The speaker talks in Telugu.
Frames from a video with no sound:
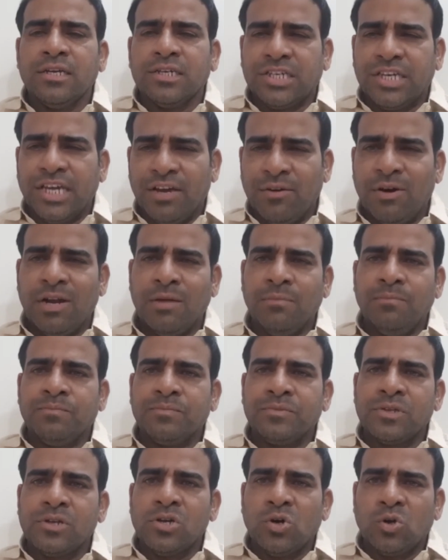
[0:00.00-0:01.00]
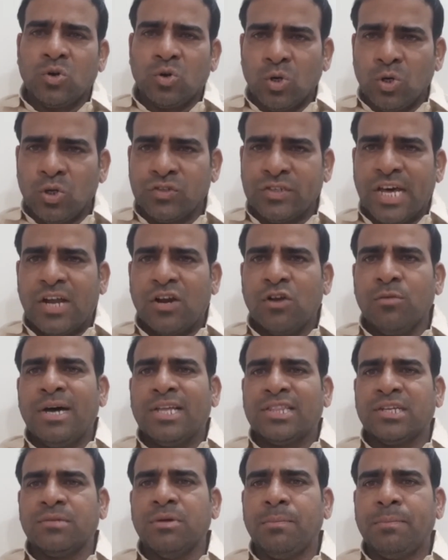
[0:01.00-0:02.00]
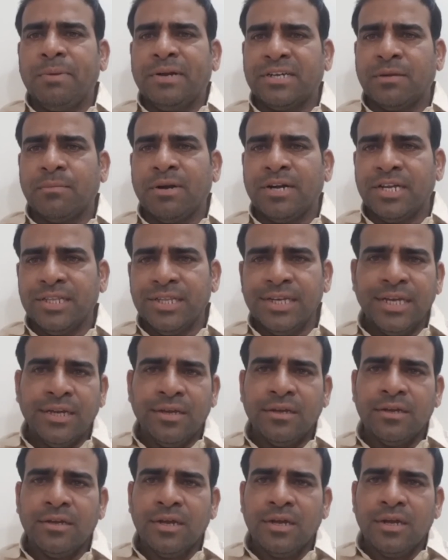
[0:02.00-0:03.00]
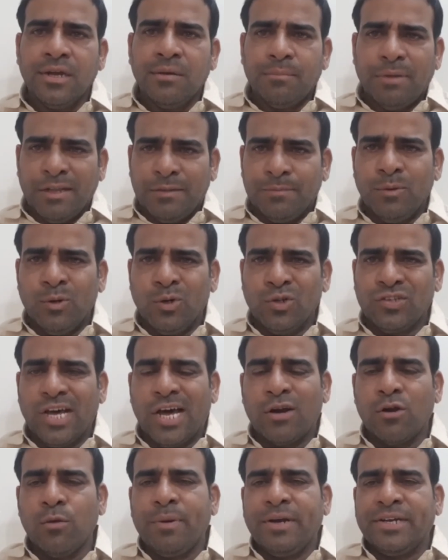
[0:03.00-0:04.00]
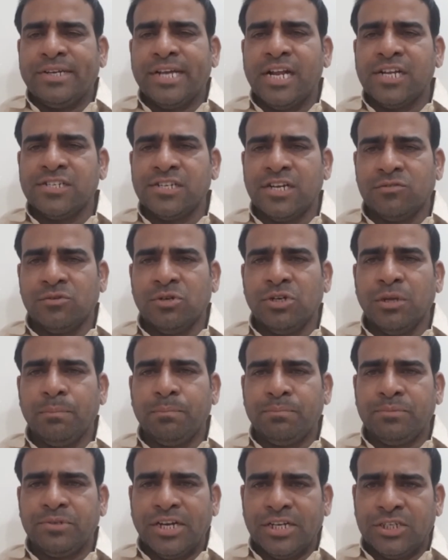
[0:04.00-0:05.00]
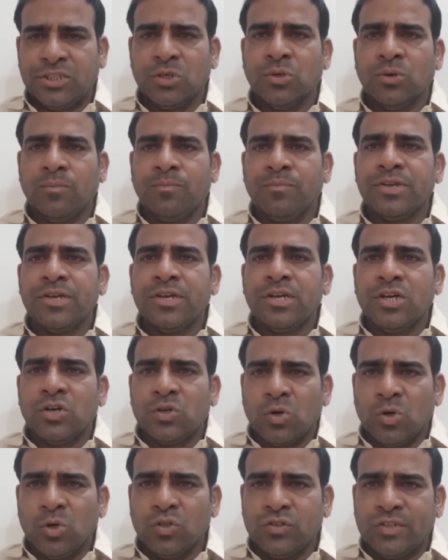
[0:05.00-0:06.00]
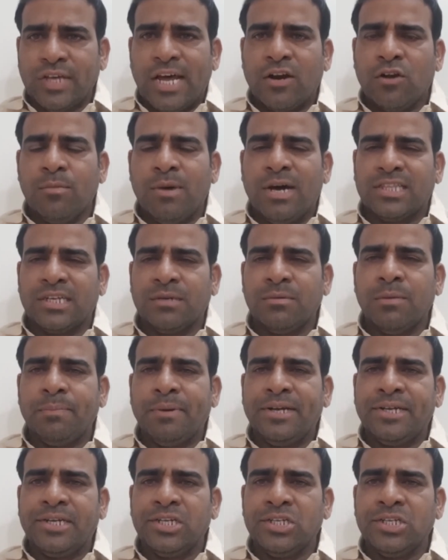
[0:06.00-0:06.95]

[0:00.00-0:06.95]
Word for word: కేవలం రెండుసార్లు మాత్రమే పెట్టబడ్డది పదమూడు సార్లు పెట్టాల్సినటువంటి టెట్ను రెండు సార్లు మాత్రమే పెట్టి